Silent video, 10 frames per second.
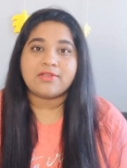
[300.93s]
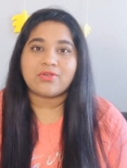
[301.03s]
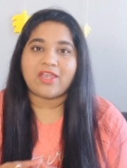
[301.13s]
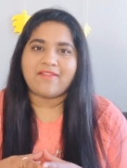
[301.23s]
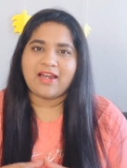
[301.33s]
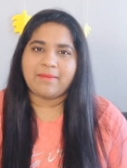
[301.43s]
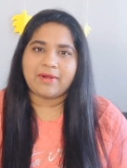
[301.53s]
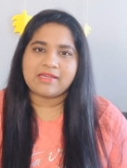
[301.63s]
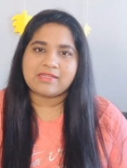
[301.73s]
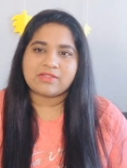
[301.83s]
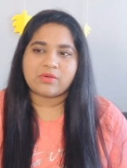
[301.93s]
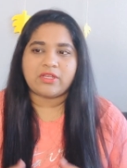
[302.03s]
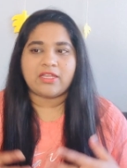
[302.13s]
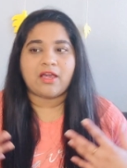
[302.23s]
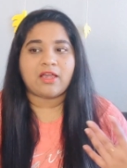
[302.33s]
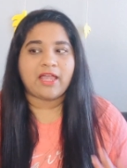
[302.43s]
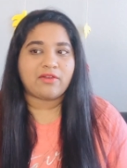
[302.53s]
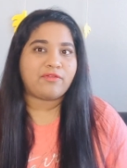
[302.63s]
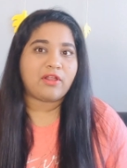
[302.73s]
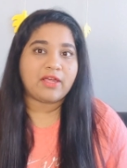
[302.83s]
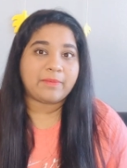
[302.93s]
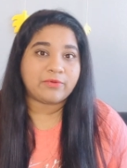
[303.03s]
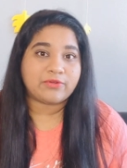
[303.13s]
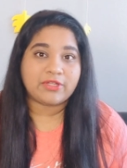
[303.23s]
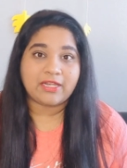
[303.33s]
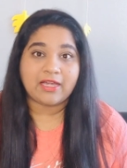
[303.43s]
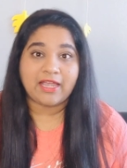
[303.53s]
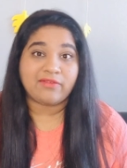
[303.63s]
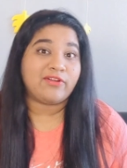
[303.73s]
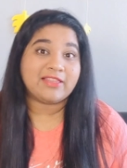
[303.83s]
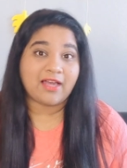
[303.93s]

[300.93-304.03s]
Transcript: సో ఇవాళ అప్లై చేసుకొని నాకు హెయిర్ ఫాల్ అయిపోతుంది నాకు హెయిర్ ఫాల్